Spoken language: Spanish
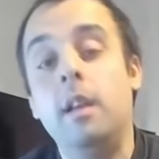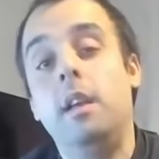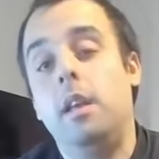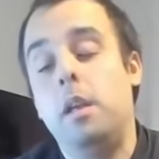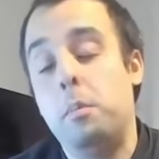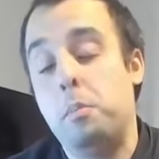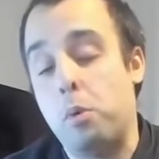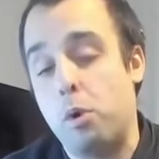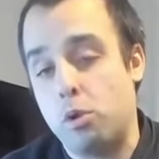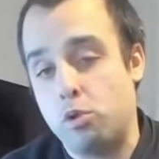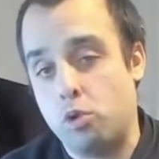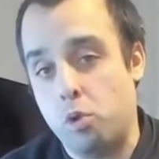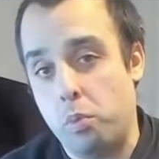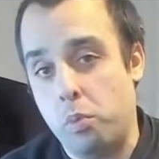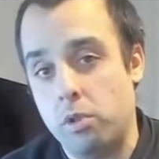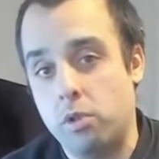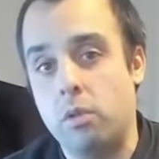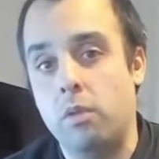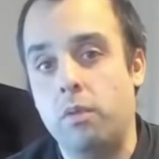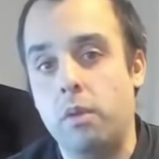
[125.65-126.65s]
y por
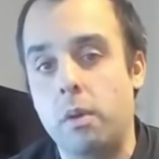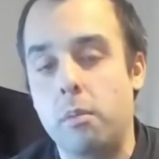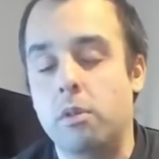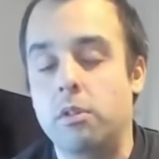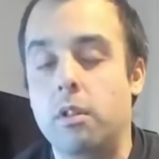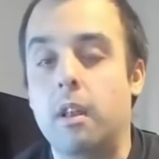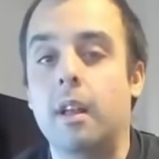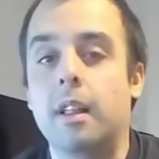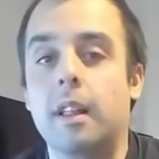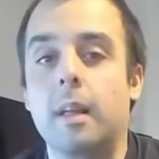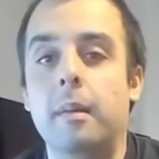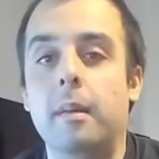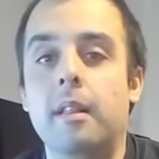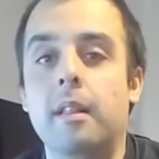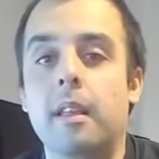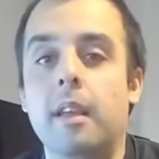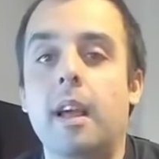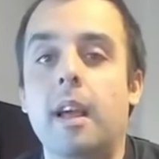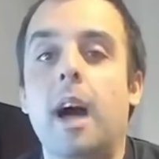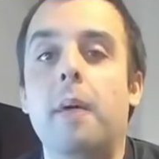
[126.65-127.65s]
supuesto fuimos
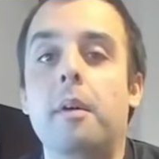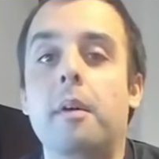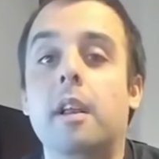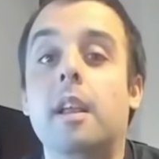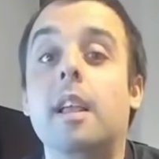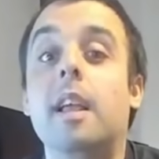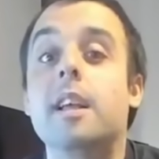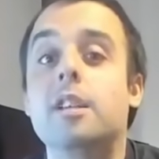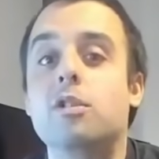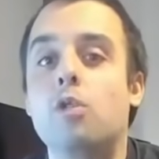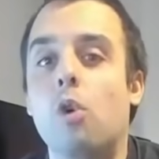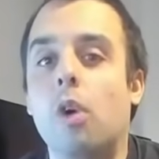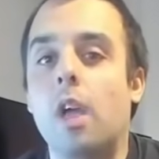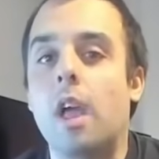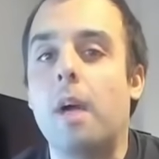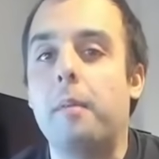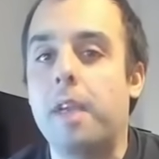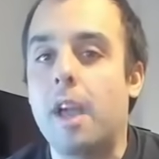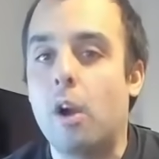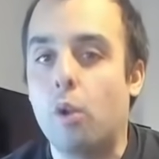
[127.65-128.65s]
directamente a ver qué es lo que
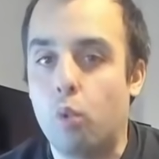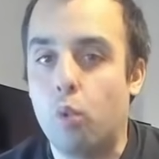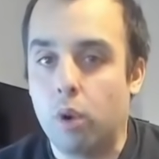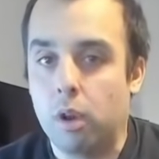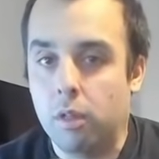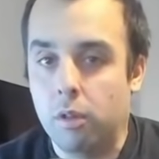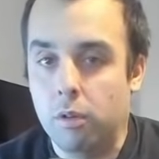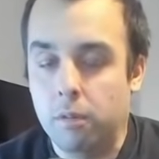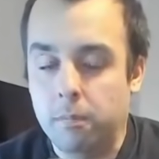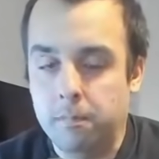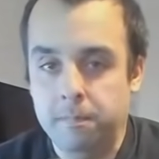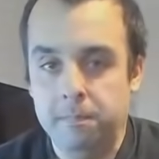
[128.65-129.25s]
había ocurrido.